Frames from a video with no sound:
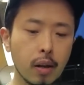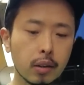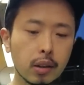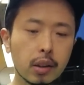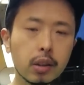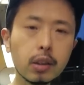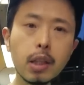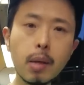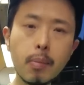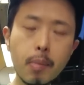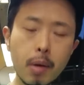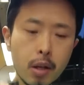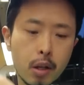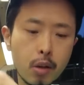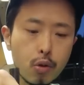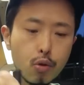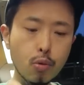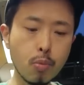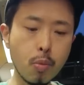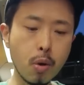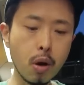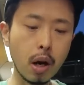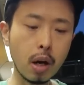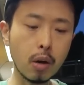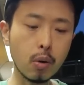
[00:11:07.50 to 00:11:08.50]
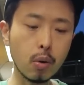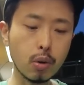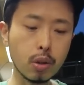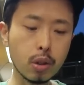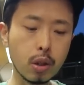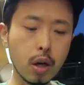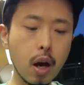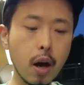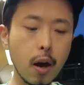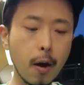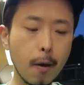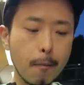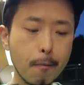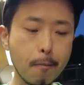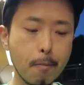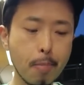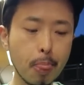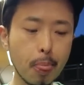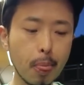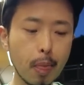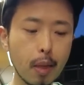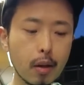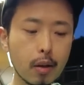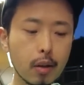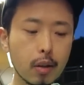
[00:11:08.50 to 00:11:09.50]
츠케멘이 유명한 곳이라
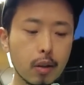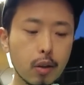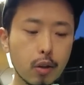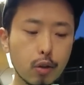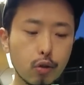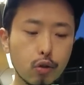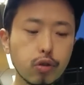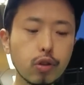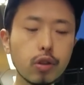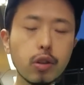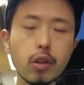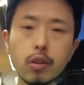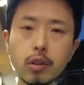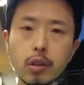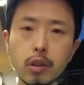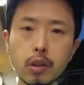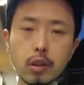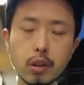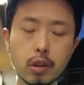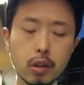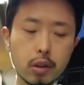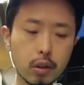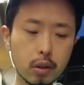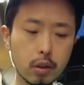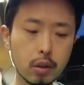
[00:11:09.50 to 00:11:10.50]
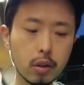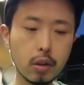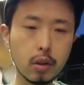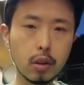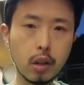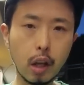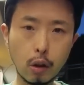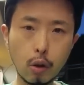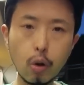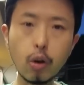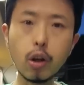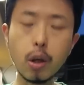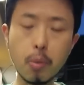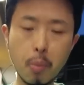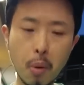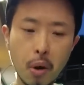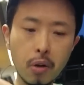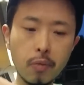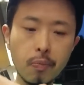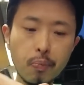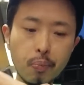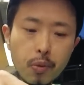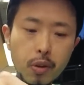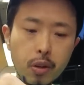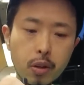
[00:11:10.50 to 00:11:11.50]
추천은
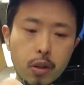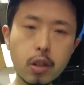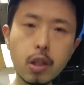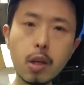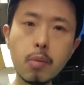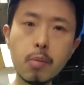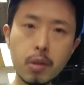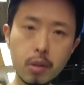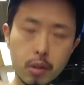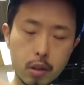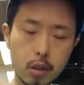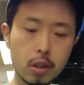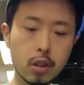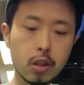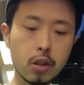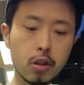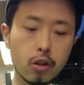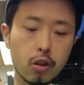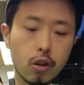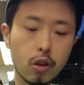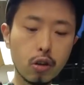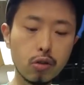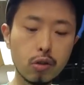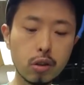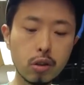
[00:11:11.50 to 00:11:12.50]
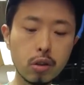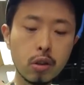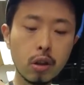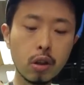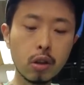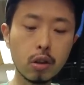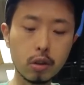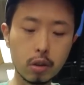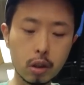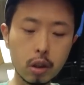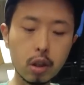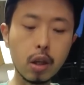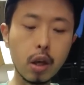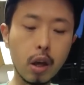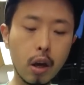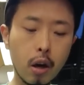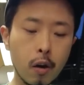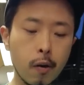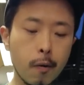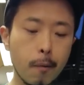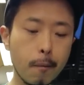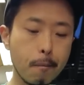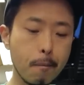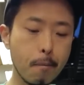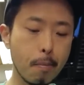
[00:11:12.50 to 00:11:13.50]
되도록이면 츠케멘 드시는 거
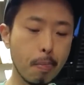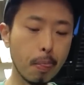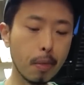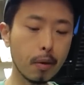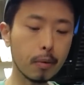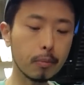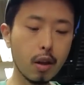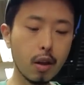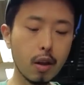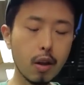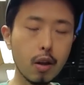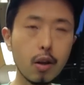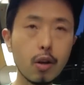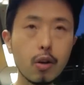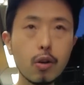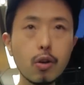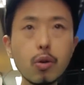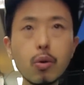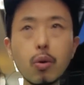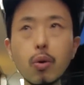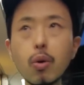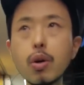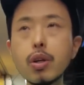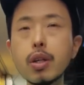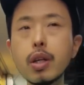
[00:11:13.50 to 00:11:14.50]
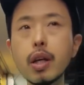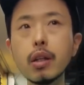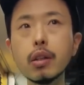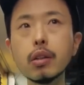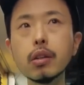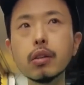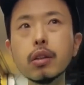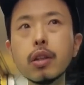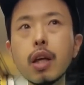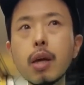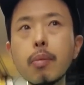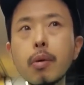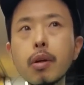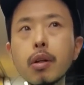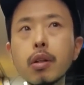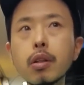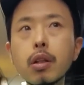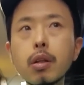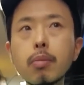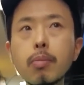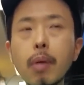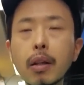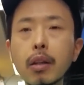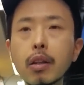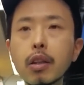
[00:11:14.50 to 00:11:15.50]
추천드릴게요. 그리고 이제
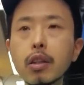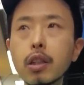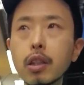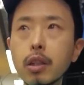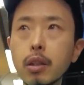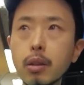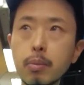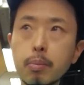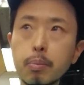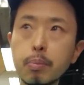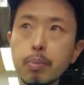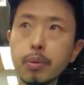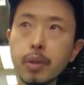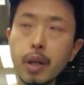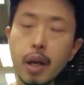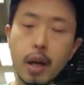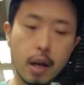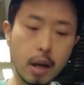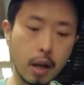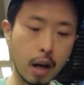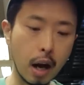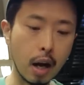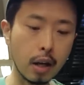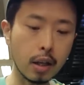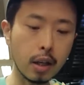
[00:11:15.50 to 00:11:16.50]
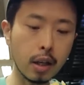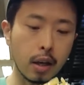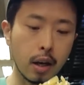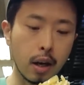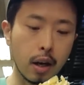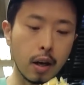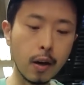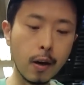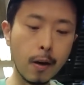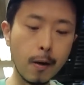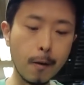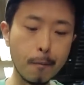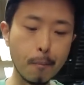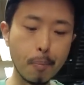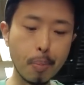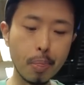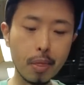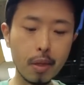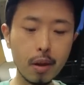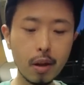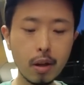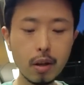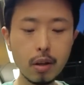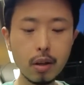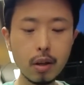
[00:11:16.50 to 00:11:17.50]
츠케멘을 만드신 분의 가게라
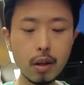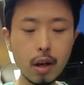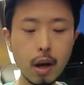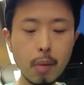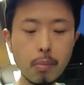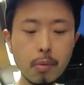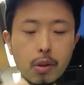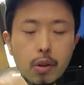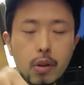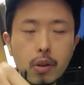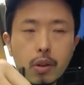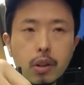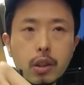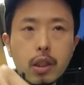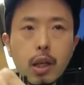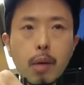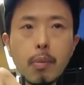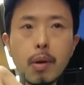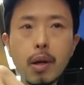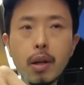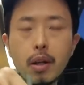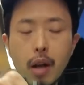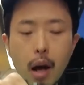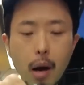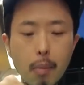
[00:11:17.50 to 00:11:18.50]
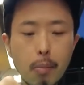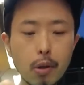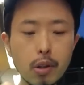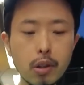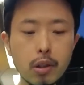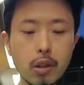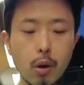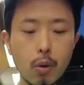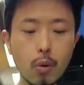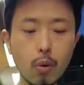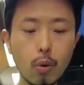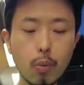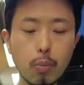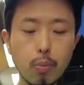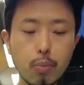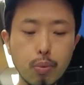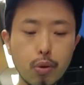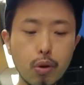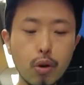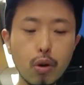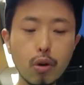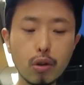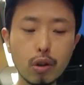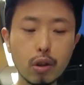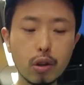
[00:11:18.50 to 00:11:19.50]
아무래도 츠케멘 아버지라고
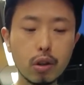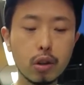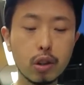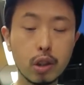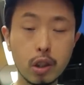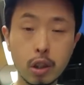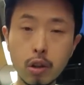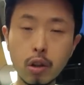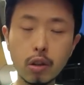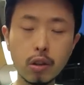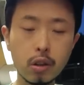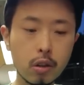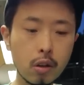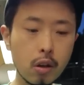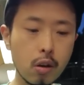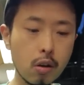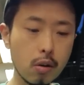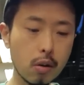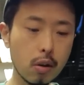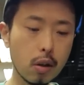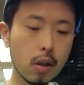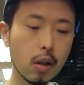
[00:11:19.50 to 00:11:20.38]
불려지거든요.